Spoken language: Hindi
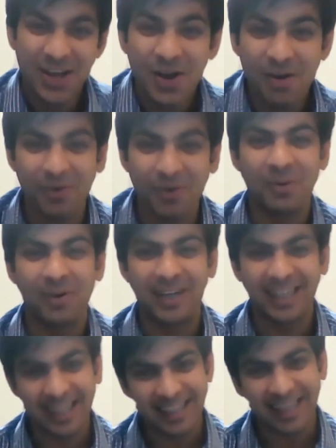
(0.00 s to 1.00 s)
वो
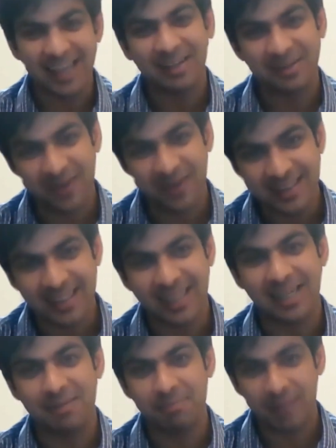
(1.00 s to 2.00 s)
बोलेगी यार थोड़ा
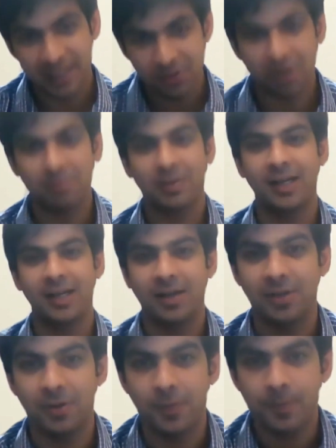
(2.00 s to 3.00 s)
सा मैं तेरे को अपग्रेड
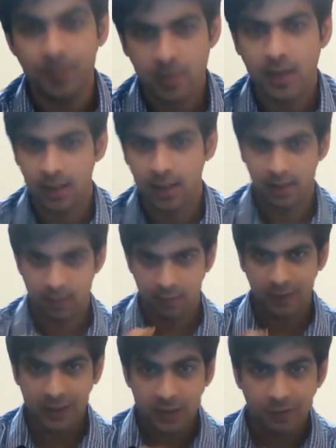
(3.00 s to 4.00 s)
करती
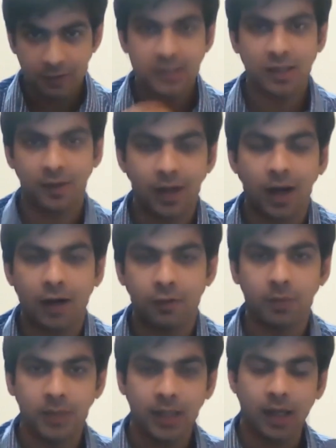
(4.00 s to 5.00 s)
फर्स्ट वी सर्व द आर्ट
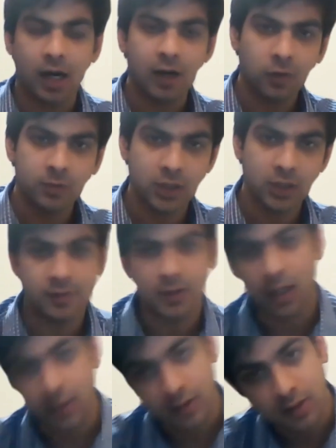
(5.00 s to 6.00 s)
फॉर्म देन आर्ट फॉर्म
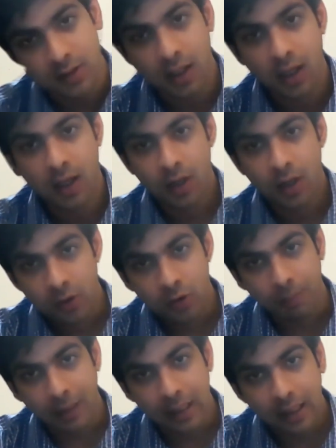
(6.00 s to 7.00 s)
सर्व्स अस
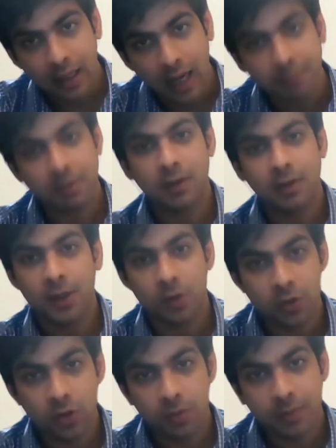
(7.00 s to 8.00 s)
तो पहले आप अपग्रेड
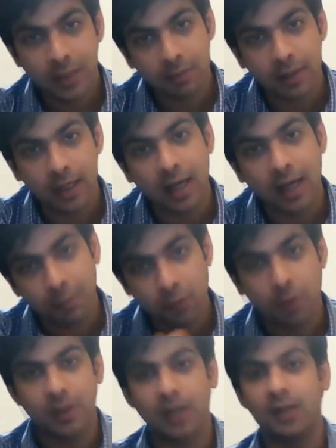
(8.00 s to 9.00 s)
होते हो फिर अपग्रेड
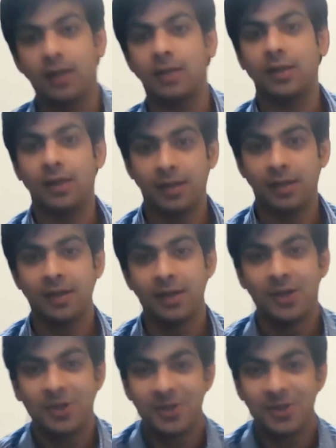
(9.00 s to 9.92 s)
आपको अपग्रेड करती है